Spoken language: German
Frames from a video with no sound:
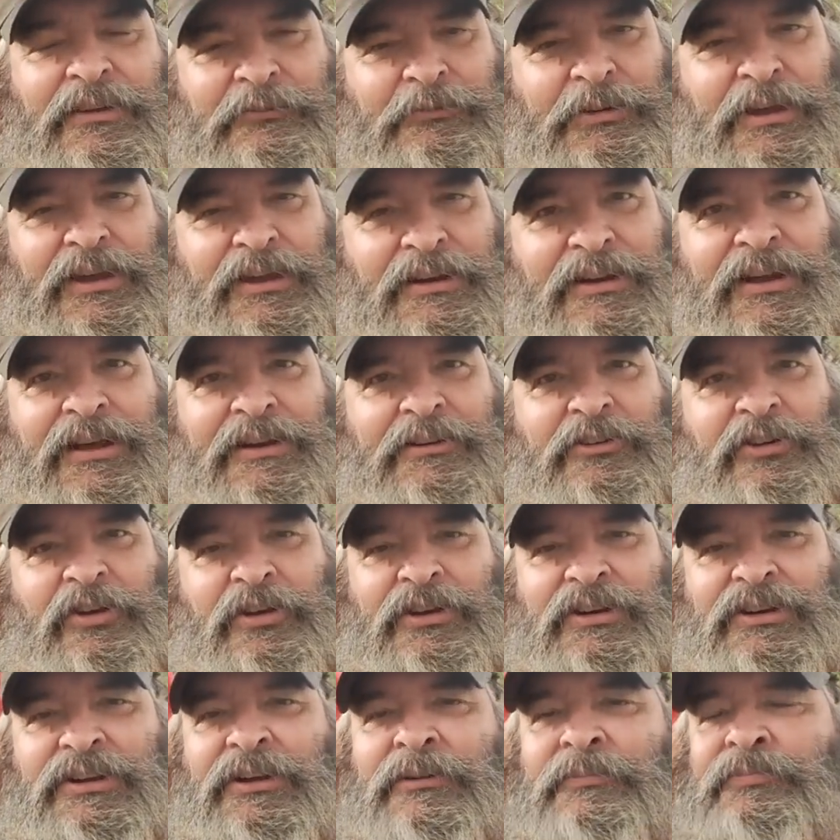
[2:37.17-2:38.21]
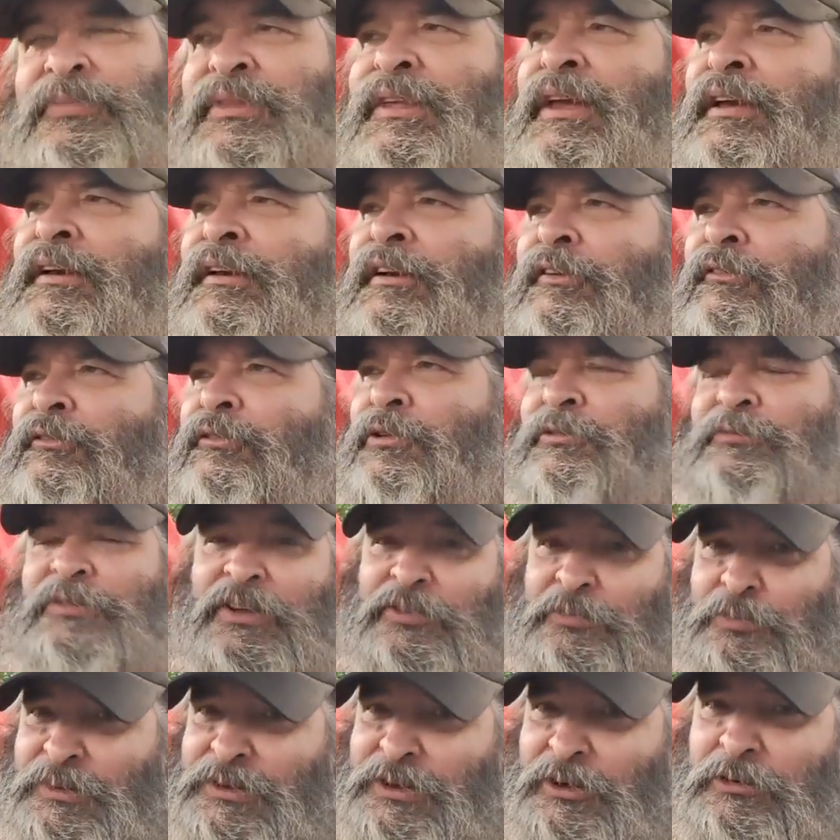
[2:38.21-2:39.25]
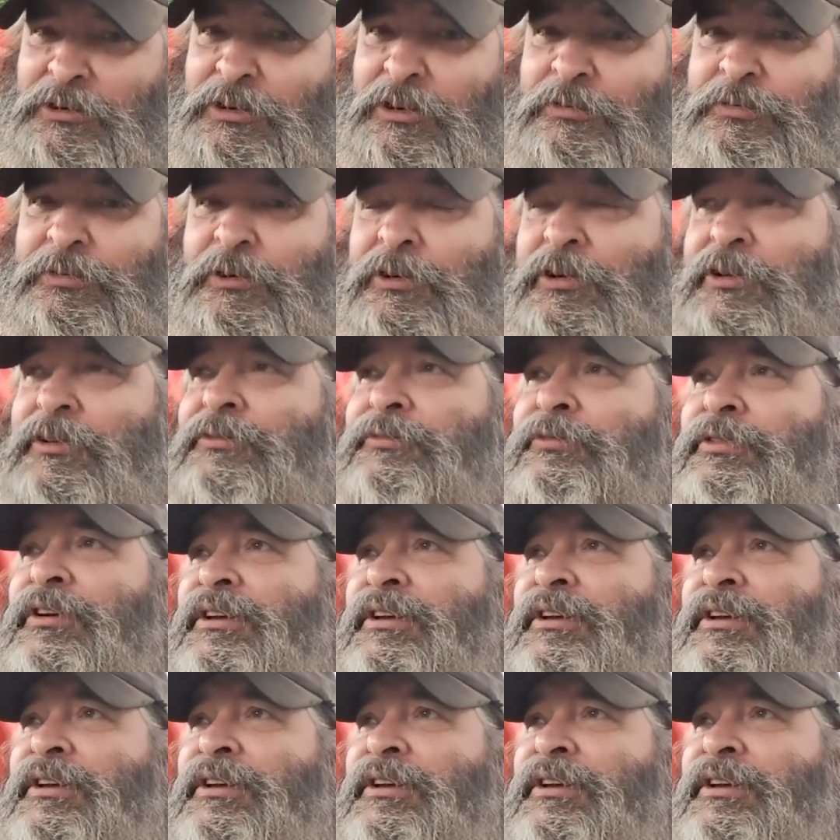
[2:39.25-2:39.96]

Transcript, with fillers: verhindern könnte. Und was mich auch noch freuen